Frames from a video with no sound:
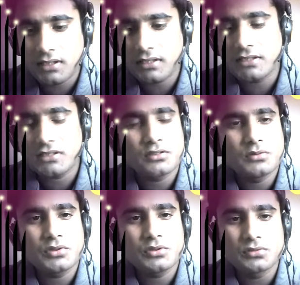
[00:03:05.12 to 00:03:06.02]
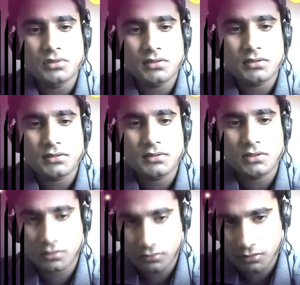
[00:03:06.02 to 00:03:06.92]
আর দেশটা খুবই সুন্দর
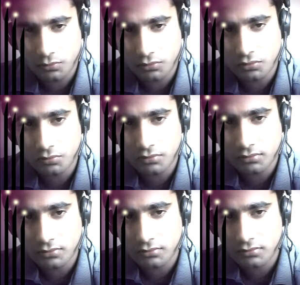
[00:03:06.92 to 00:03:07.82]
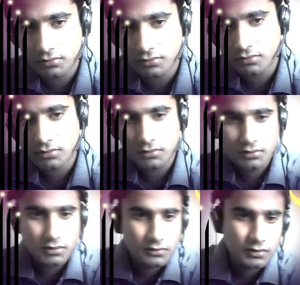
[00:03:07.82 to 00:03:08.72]
সকলে বন্ধুর মতো
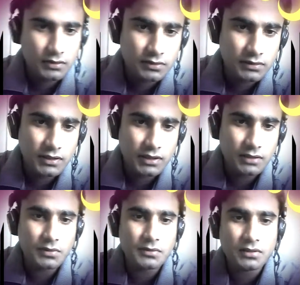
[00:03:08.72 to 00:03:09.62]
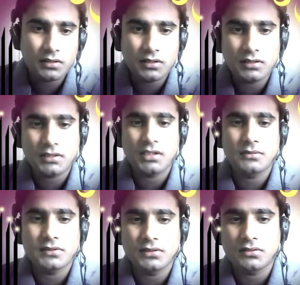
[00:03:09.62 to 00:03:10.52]
কেউ কারোর সাথে খারাপ ব্যবহার করে না
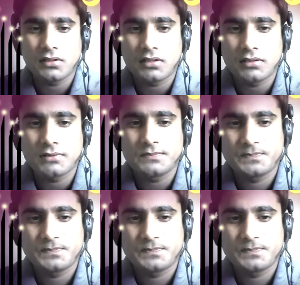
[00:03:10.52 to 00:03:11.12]
খারাপ আচরণ করে না